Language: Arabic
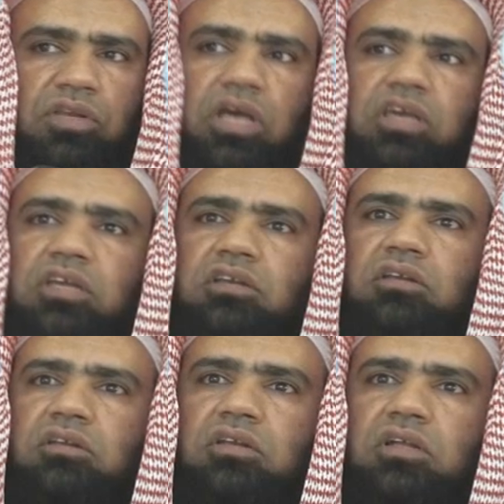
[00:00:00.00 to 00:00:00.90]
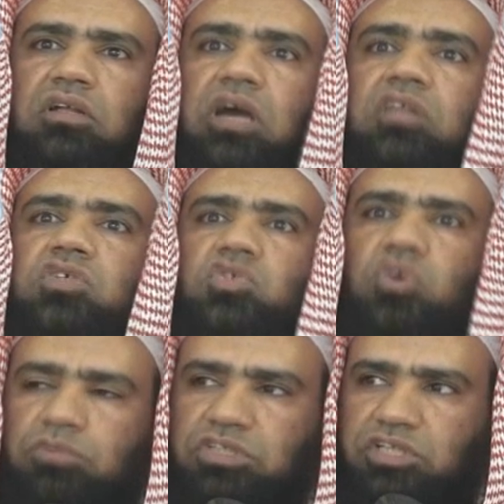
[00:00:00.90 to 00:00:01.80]
لكن هل
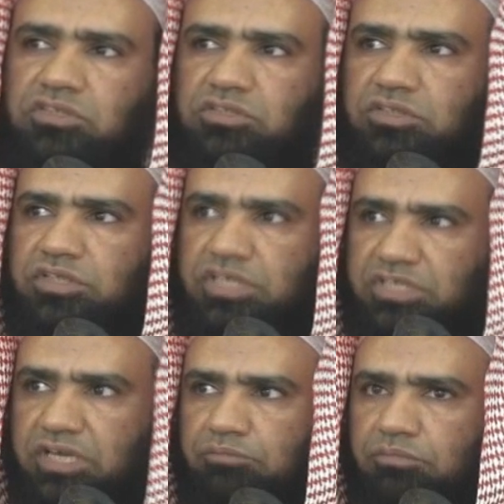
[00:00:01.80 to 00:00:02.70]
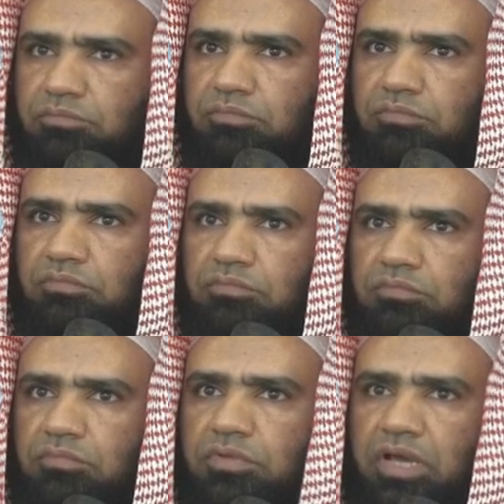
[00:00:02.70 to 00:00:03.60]
استنبطت حكم
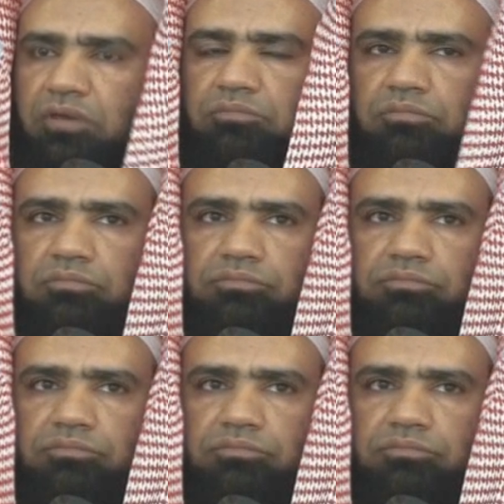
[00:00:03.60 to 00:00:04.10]
نعم